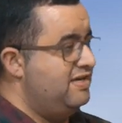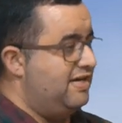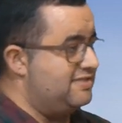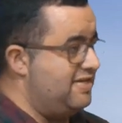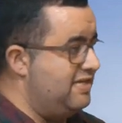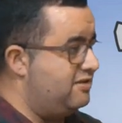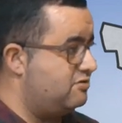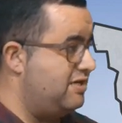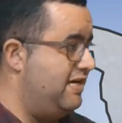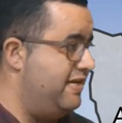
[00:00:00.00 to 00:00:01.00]
a 6
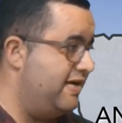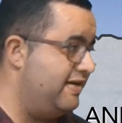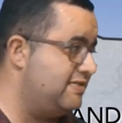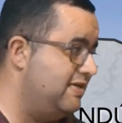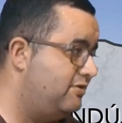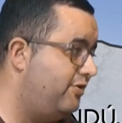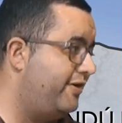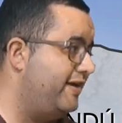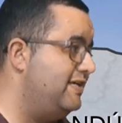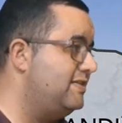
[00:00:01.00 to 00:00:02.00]
litros en Linares, en
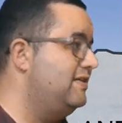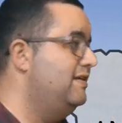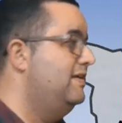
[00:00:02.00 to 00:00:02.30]
Torres,